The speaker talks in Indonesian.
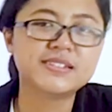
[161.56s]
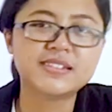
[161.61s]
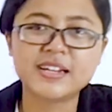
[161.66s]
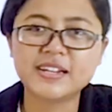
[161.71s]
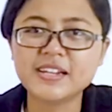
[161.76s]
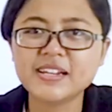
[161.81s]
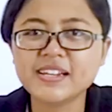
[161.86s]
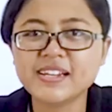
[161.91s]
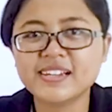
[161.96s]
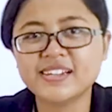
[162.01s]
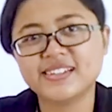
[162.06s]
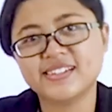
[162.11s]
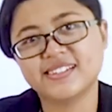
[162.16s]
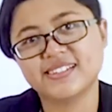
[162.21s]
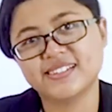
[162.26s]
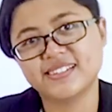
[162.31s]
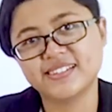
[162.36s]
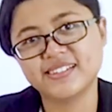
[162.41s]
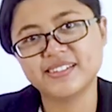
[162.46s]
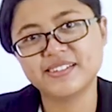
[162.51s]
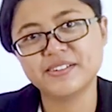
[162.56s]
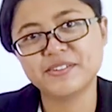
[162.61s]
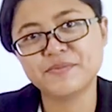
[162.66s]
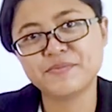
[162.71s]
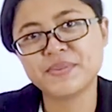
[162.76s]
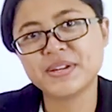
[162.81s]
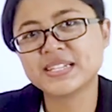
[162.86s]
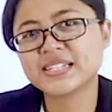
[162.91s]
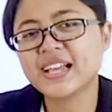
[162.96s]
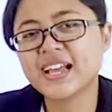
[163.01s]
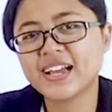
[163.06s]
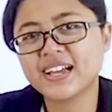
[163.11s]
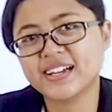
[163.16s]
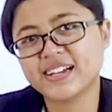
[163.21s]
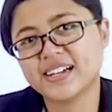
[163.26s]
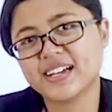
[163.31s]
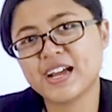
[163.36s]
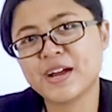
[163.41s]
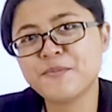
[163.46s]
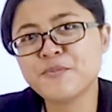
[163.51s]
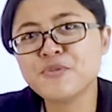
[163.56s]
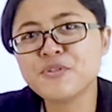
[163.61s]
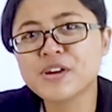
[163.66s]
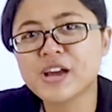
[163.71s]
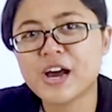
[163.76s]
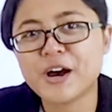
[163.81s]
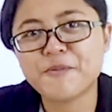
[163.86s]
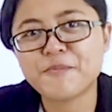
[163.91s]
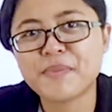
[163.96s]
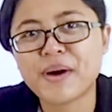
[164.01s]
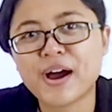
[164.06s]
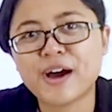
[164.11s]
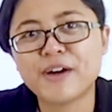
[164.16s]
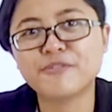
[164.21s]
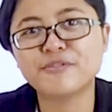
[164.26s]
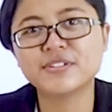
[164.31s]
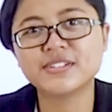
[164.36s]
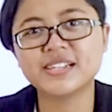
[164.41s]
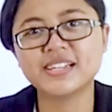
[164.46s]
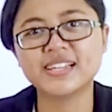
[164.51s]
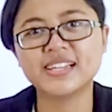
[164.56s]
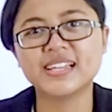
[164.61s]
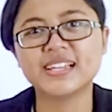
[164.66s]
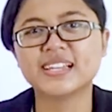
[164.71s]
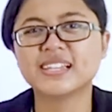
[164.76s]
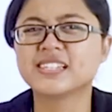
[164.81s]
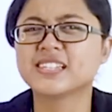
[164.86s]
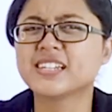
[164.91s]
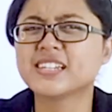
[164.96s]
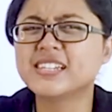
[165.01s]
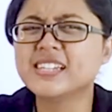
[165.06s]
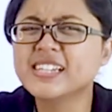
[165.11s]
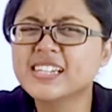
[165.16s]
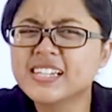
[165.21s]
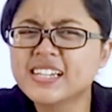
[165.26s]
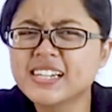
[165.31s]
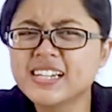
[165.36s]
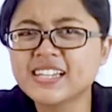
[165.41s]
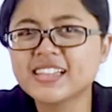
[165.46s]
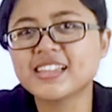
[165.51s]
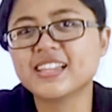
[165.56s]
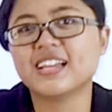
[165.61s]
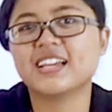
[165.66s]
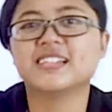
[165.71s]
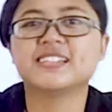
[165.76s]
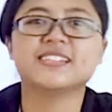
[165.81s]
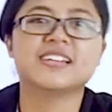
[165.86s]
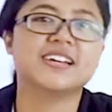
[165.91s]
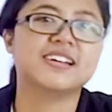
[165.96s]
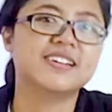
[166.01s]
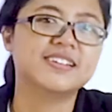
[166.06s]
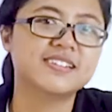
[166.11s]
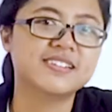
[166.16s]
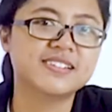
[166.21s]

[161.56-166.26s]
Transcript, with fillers: Jadi masa kamu gak mau sih sedikit aja